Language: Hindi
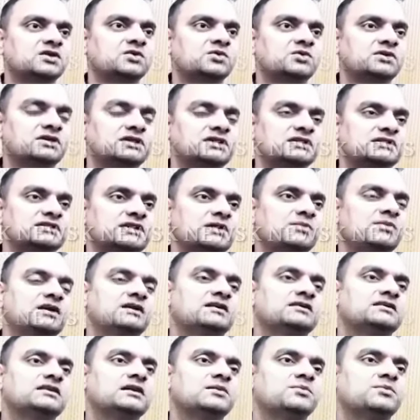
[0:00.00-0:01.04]
उनकी
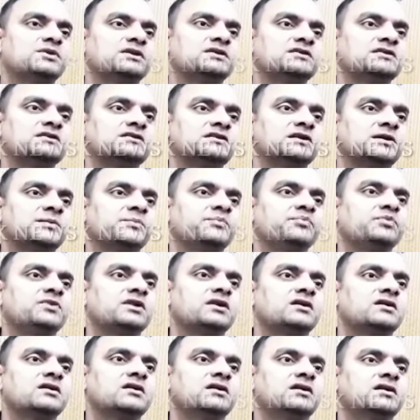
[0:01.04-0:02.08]
सहभागिता अपेक्षित
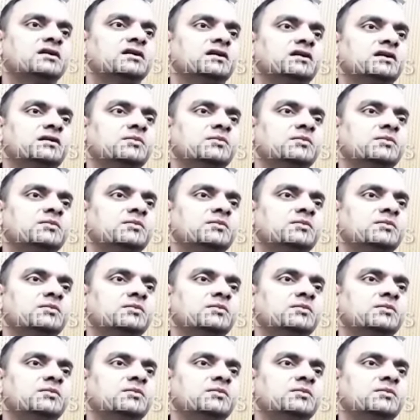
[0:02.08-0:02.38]
है